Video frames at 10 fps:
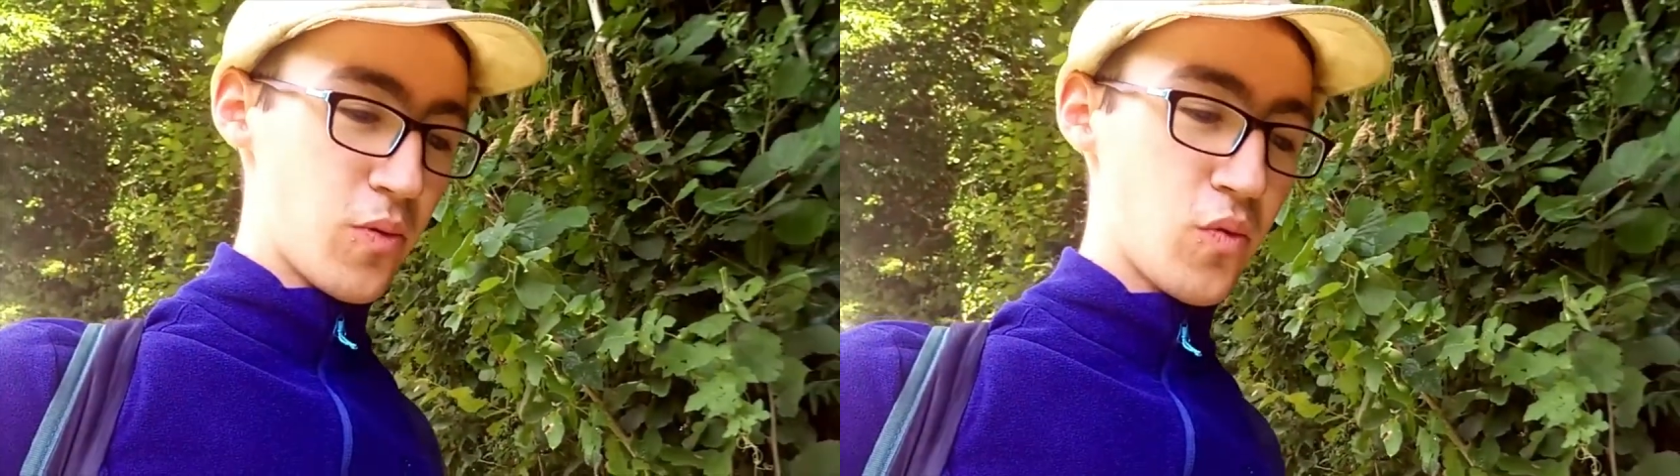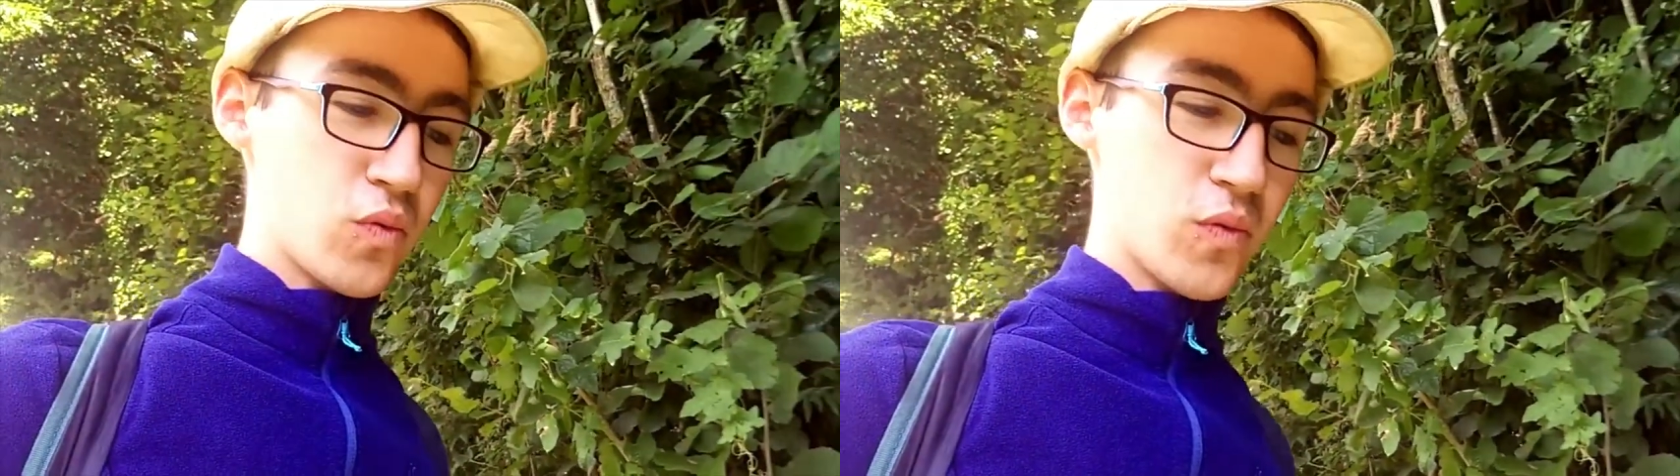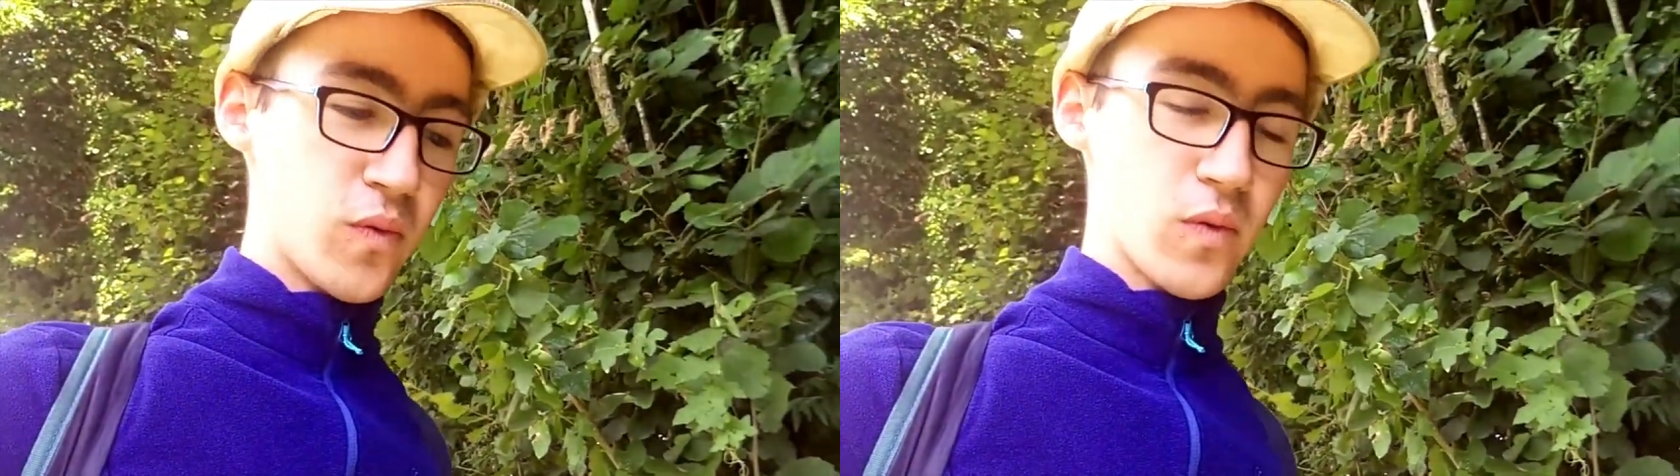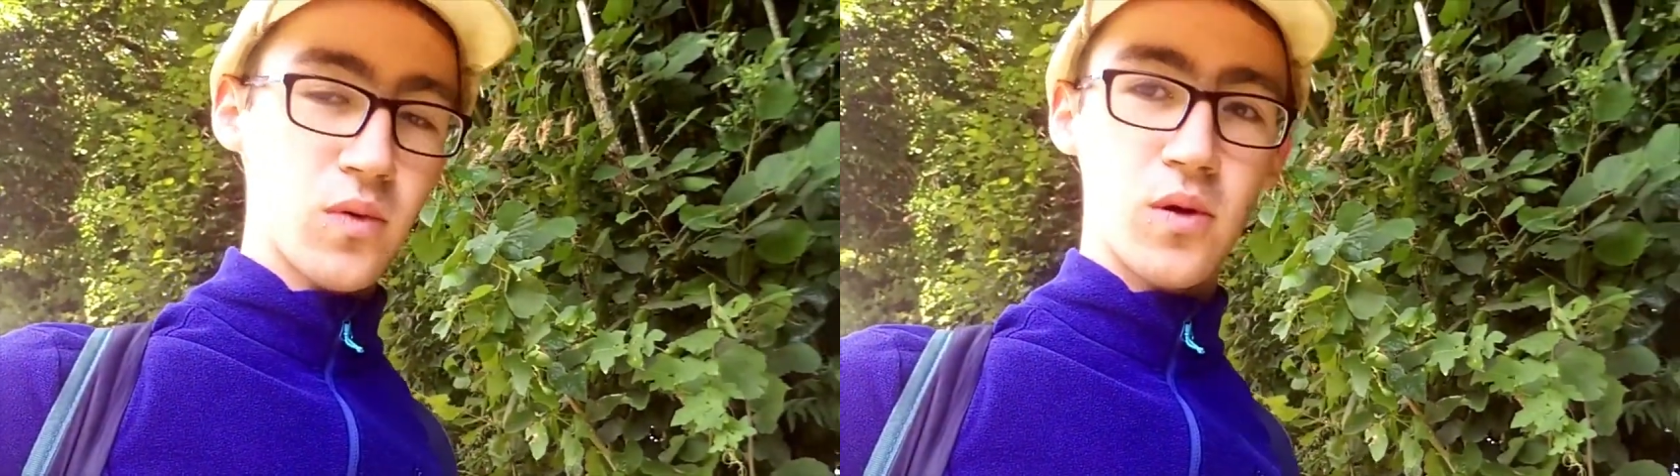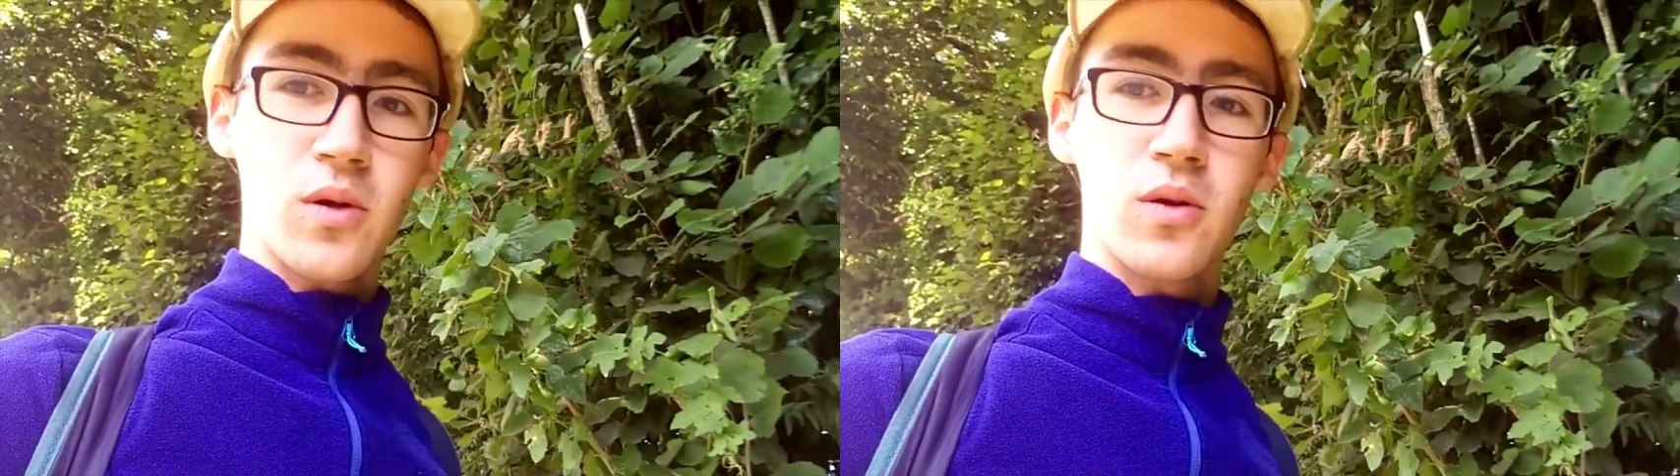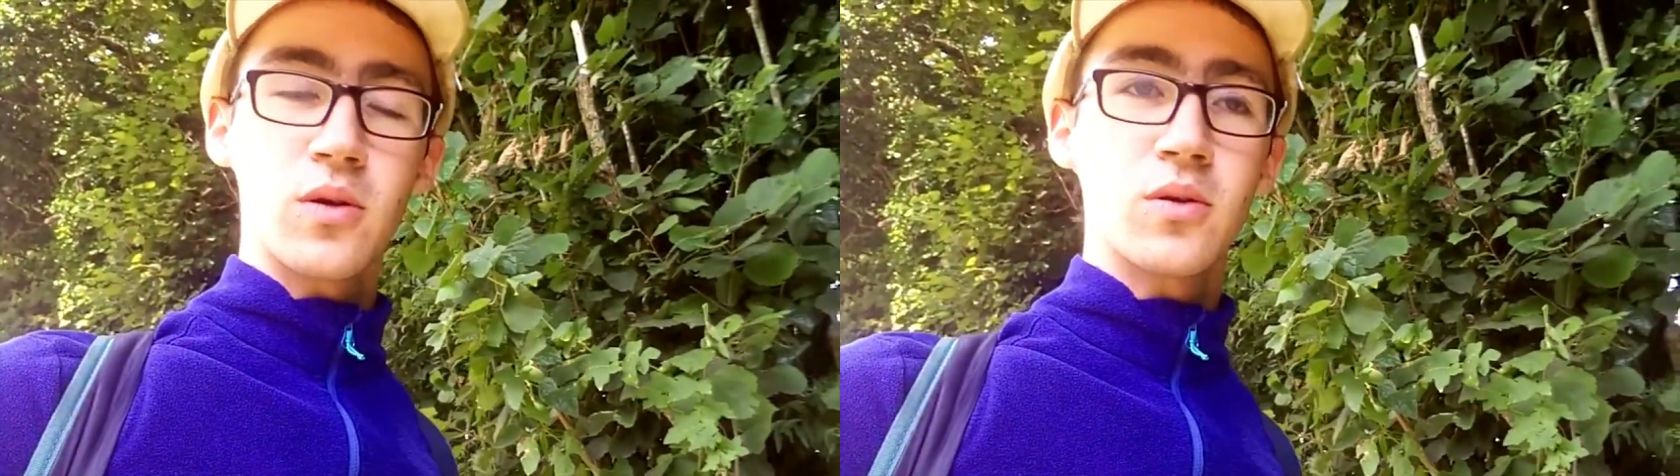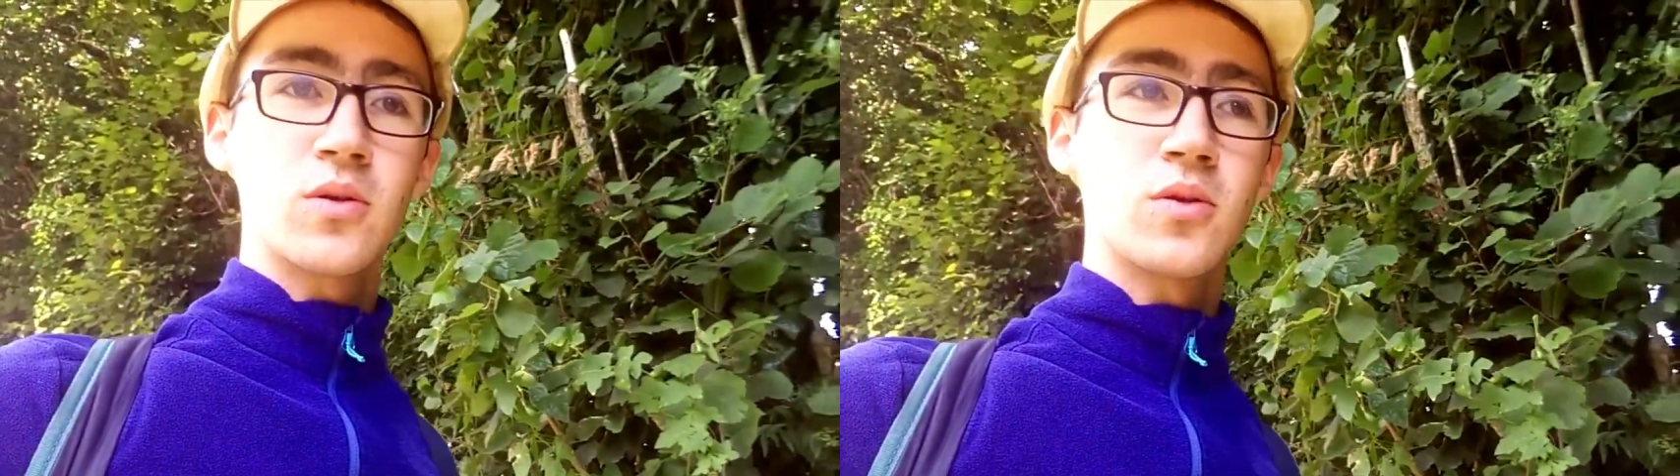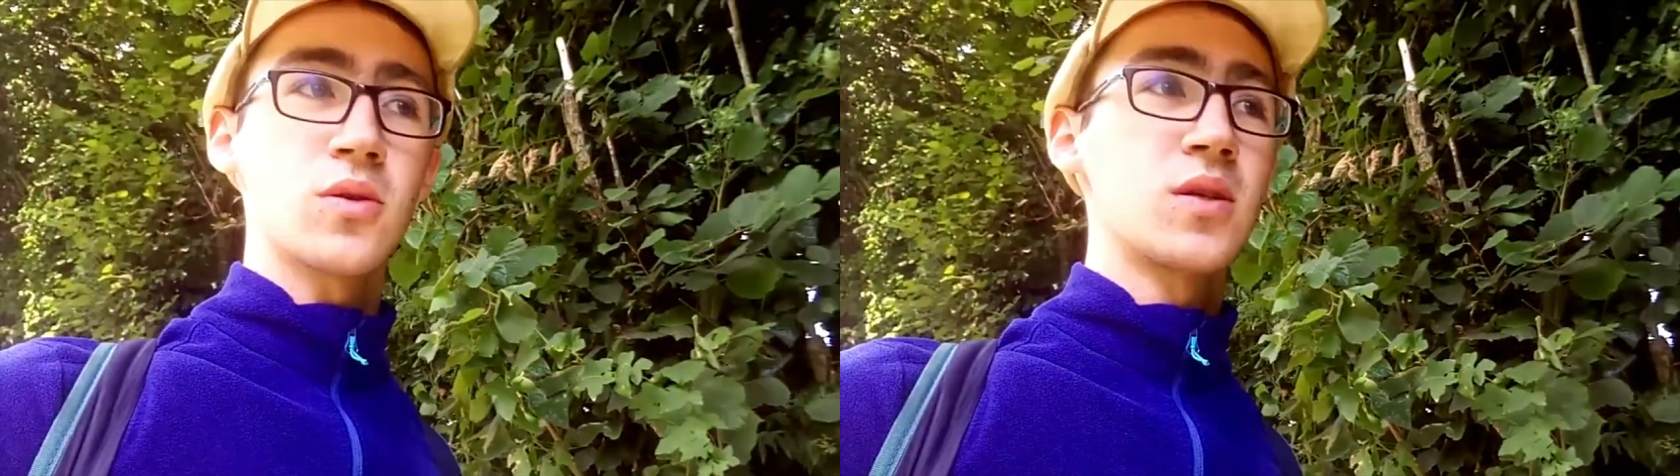beaucoup de vent euh,
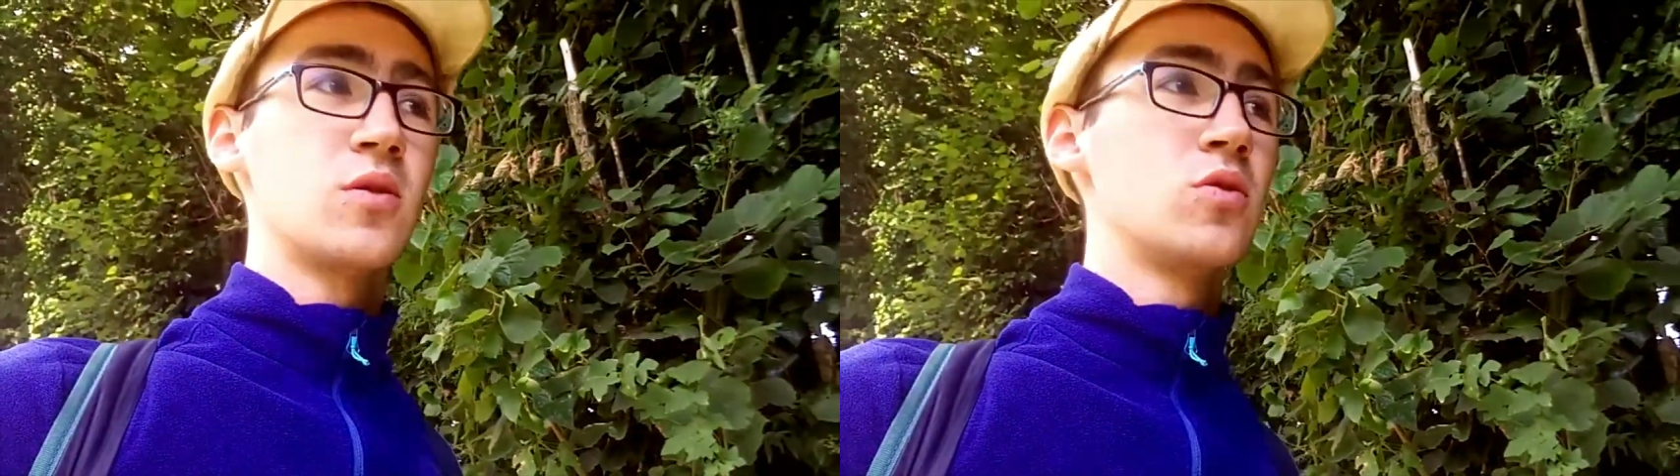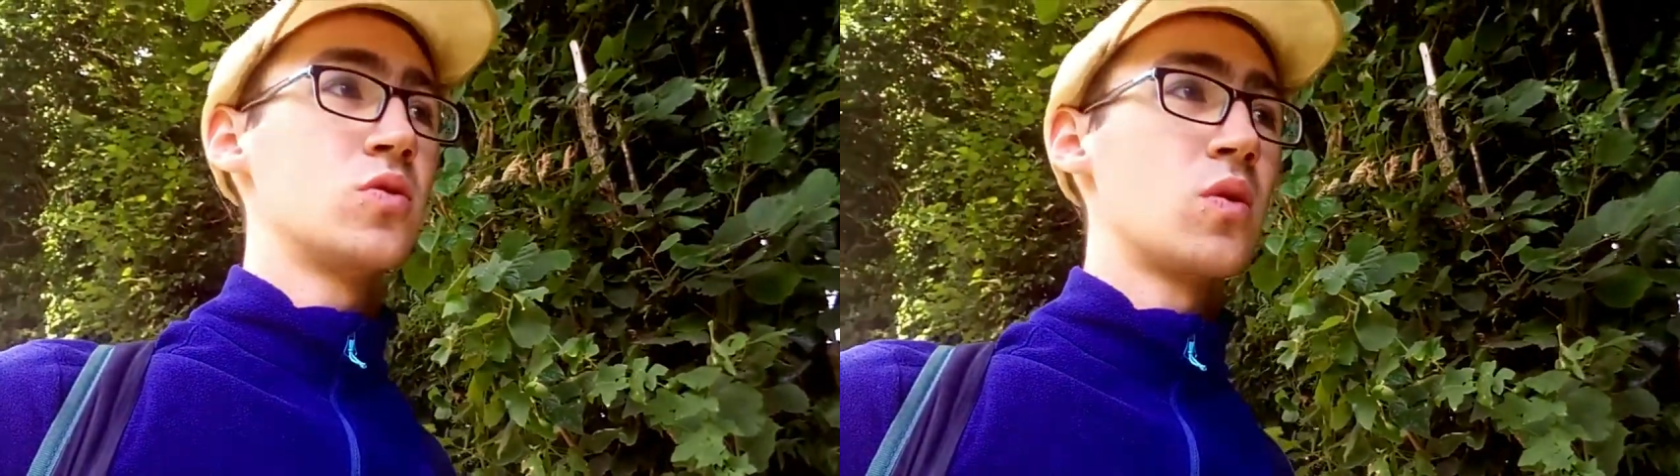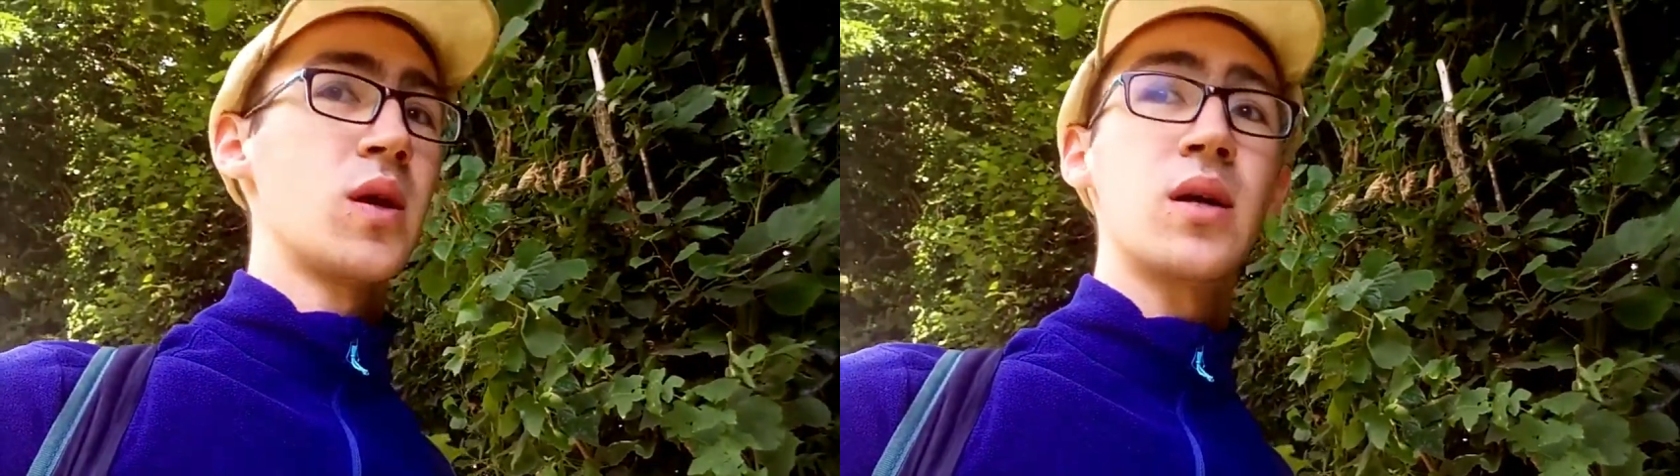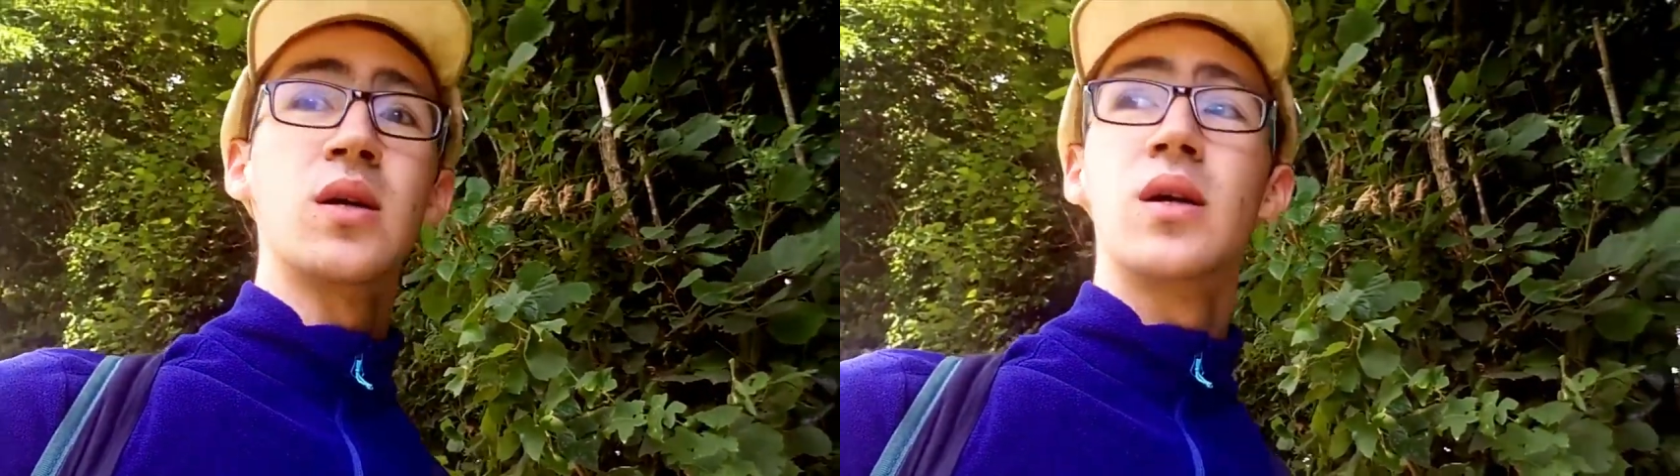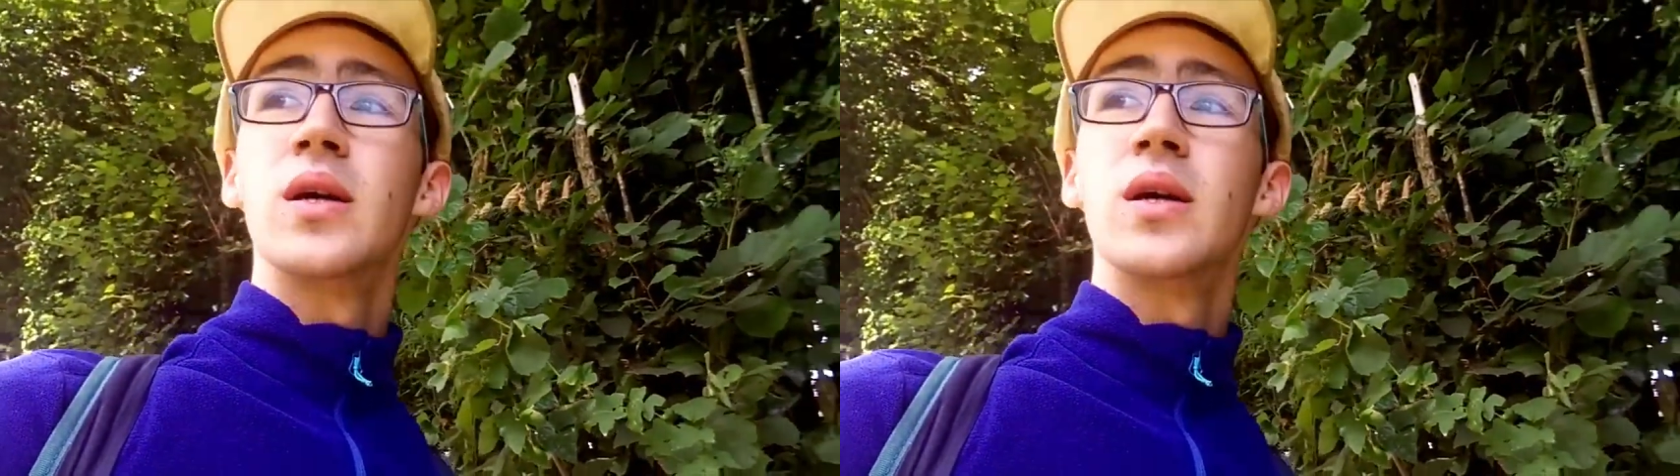sur ces deux jours-là.